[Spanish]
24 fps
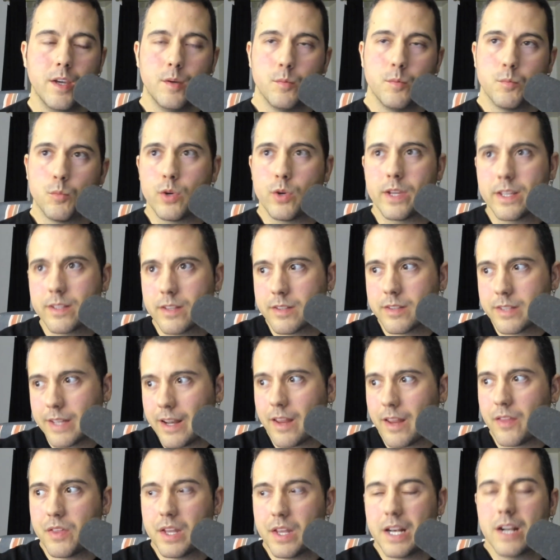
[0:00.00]
Voy a
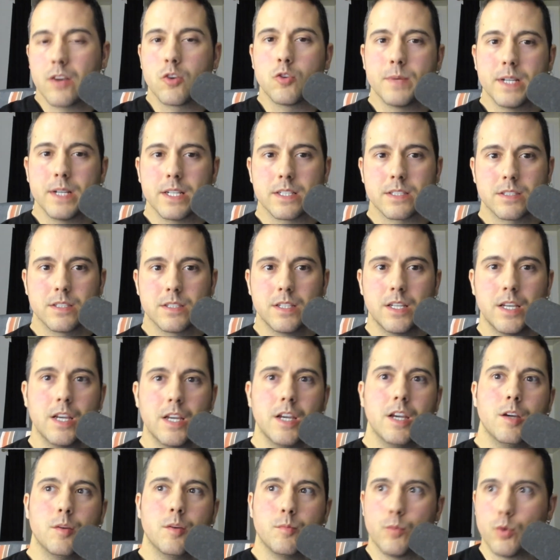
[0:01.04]
intentar hacer algo más.
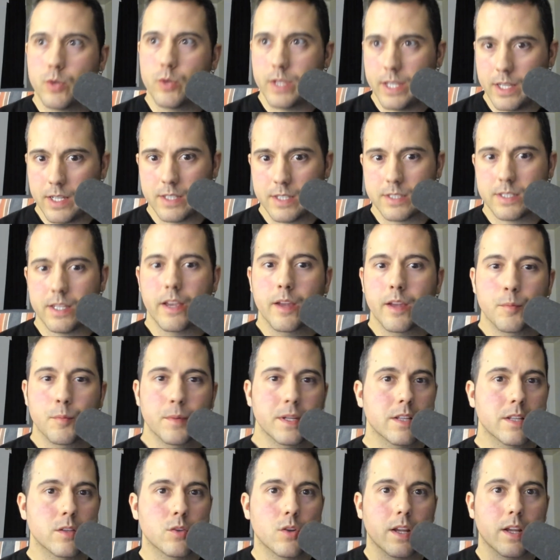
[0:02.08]
Voy a seguir
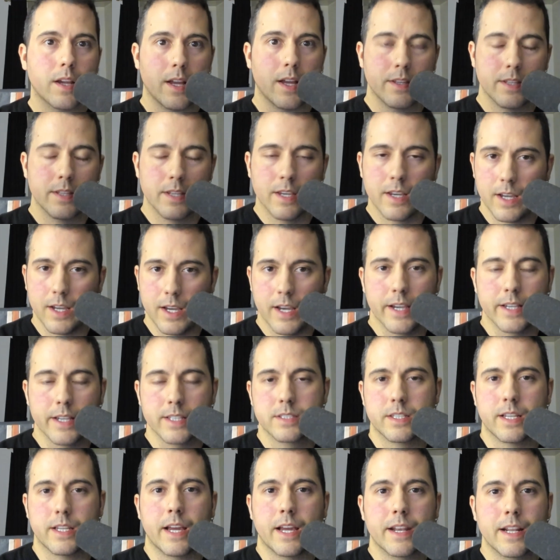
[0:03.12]
metiéndole caña a
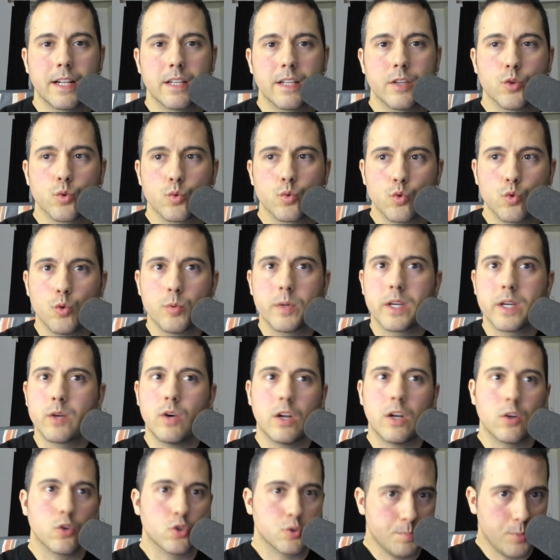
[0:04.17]
este canal de YouTube o
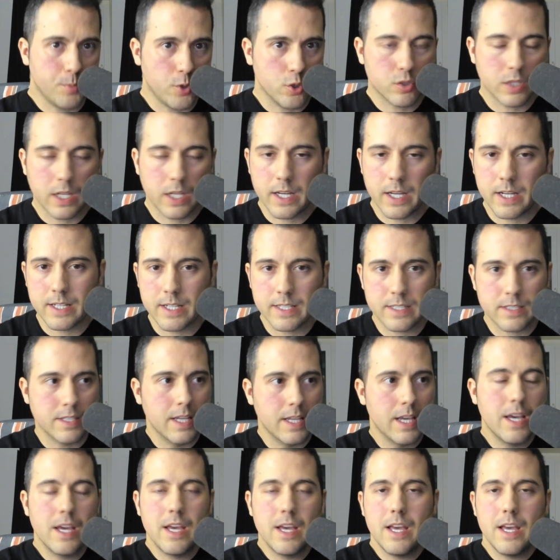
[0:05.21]
a los podcasts,